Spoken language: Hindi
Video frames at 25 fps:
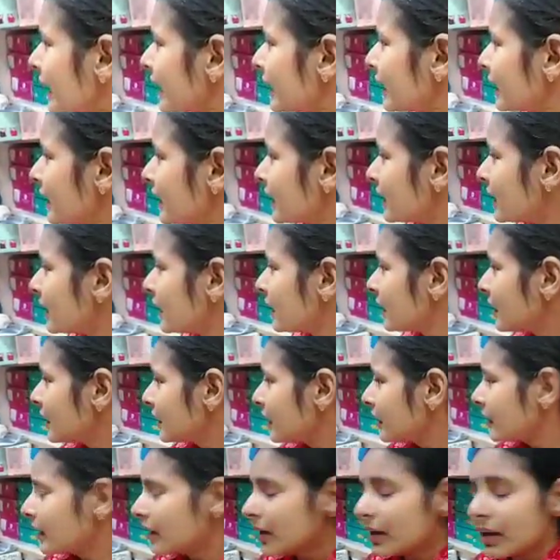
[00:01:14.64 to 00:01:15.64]
है
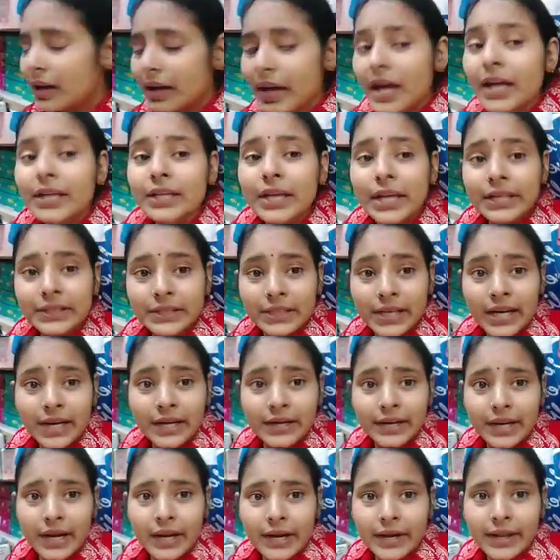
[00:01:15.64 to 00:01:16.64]
हम्म, इतना
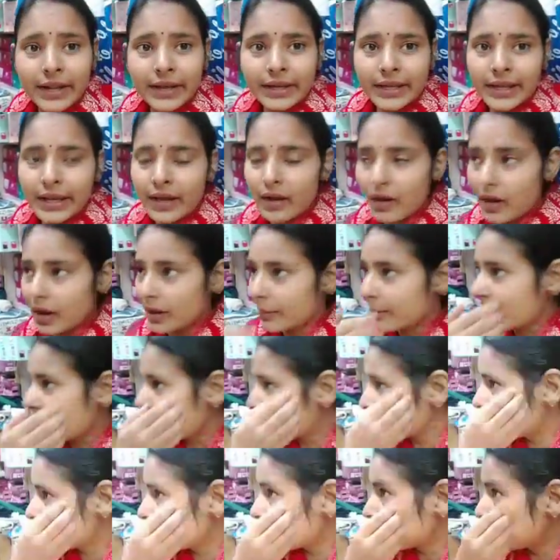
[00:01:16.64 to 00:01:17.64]
डर डर के और
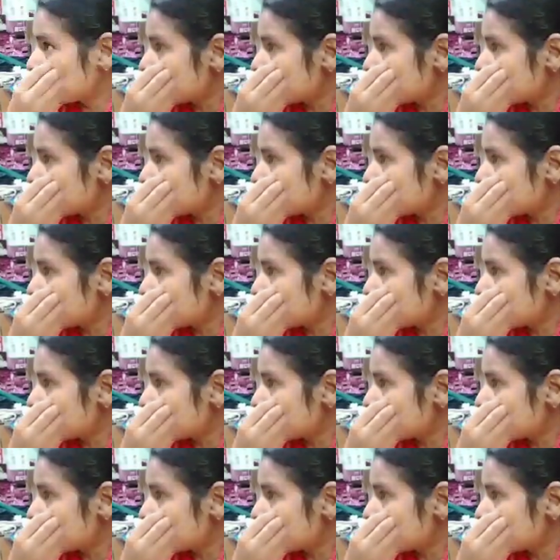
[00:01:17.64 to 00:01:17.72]
मम